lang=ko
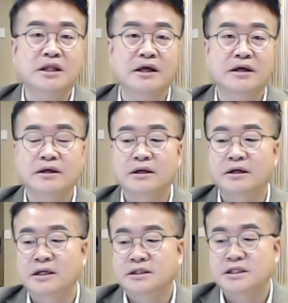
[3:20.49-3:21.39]
때
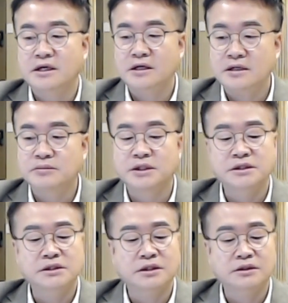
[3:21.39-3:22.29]
제일
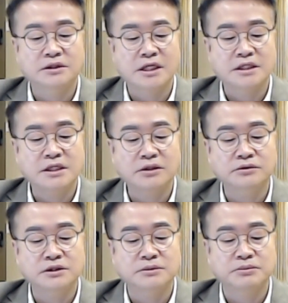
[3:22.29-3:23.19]
먼저
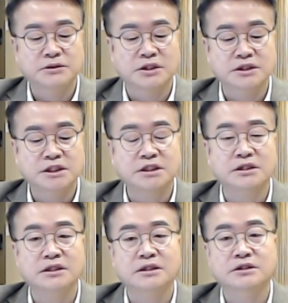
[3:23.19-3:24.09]
내세우는 정치,
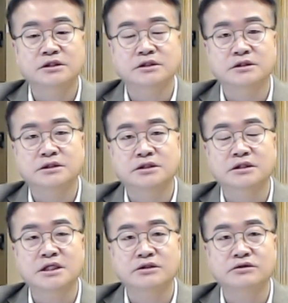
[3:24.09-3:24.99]
그
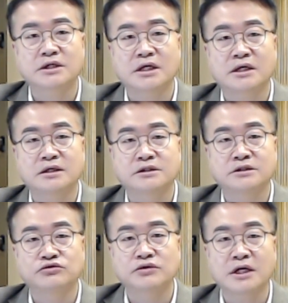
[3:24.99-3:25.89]
정책 중에 그
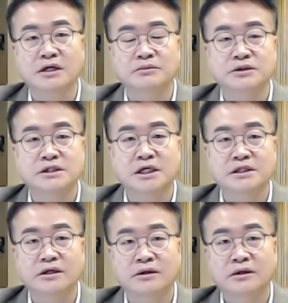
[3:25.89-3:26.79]
중요한 게 뭔지
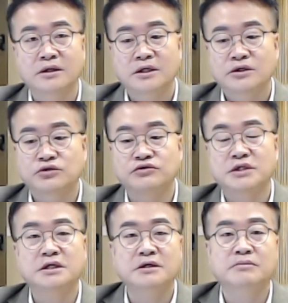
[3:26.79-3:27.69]
아세요?
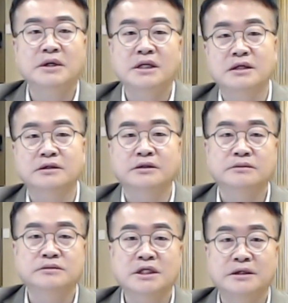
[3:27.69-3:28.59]
규제를 혁파한다는
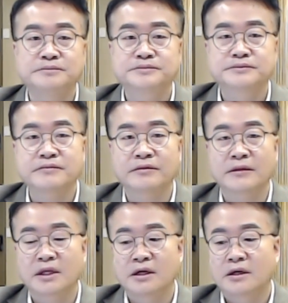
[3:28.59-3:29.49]
겁니다.
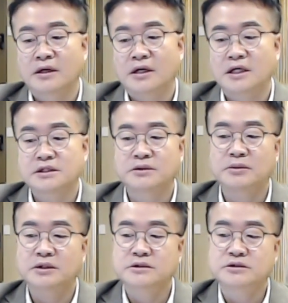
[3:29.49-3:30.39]
음. 아,
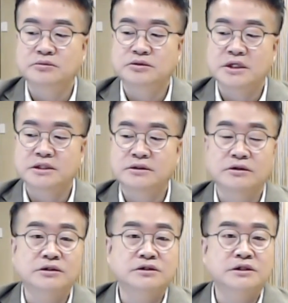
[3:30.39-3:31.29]
저번 정부에서
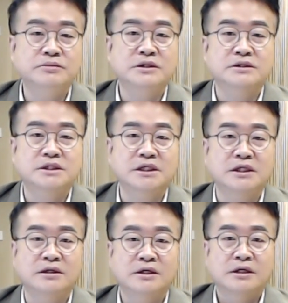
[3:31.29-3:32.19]
너희들
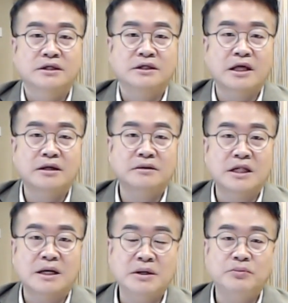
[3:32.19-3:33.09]
힘들었지? 내,
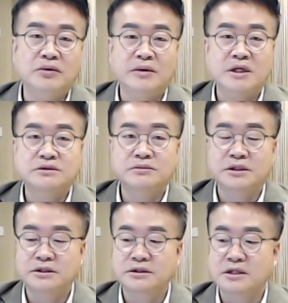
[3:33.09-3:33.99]
나만
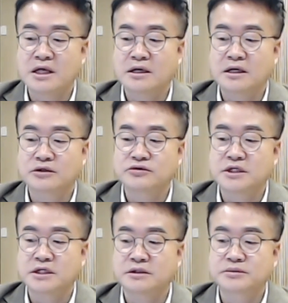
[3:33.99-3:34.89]
뽑아주면은 내가
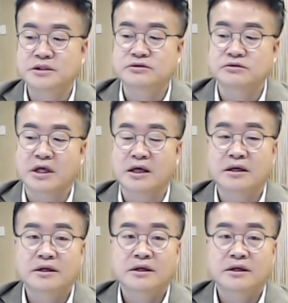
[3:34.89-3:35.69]
규제를 없애줄게.